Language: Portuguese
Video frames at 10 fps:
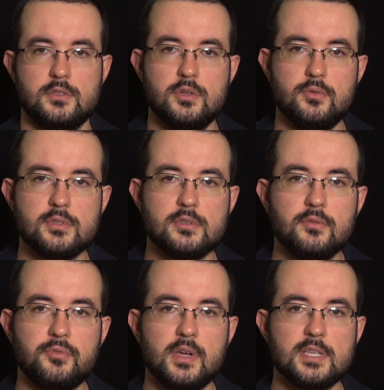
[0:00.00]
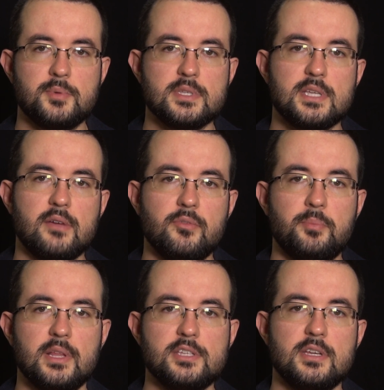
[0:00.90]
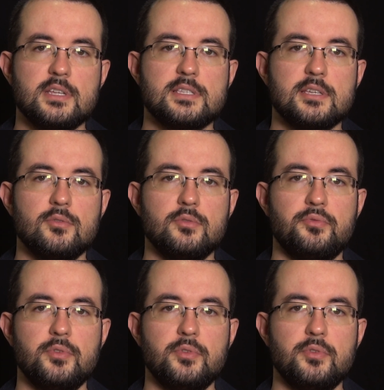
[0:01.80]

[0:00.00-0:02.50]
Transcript: Jewison foi responsável pela direção do